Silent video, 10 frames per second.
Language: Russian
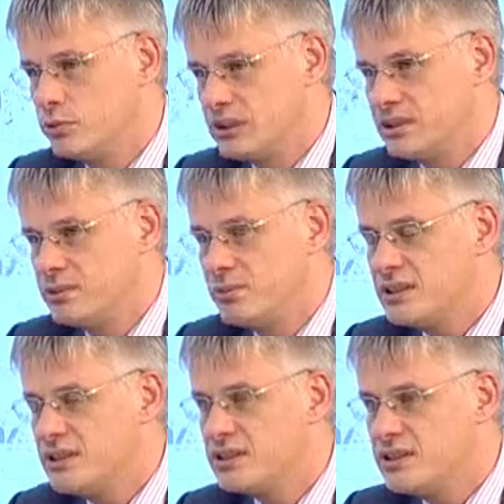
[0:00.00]
Одрекс». И
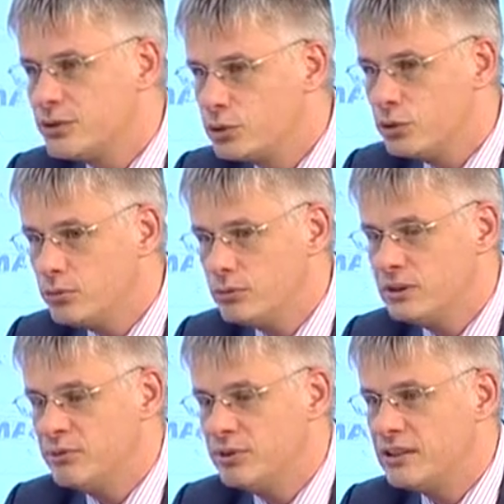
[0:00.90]
медицинский дом,
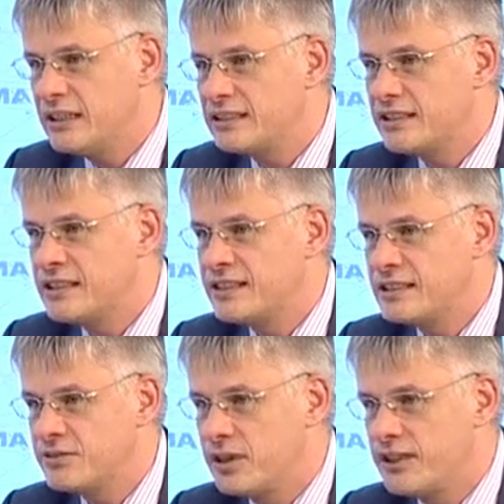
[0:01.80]
именно это
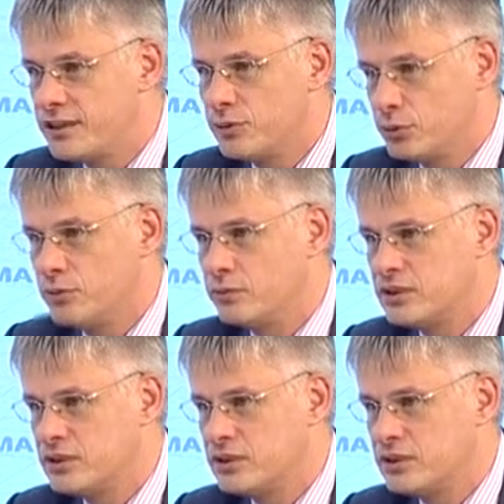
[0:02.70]
название «дом»,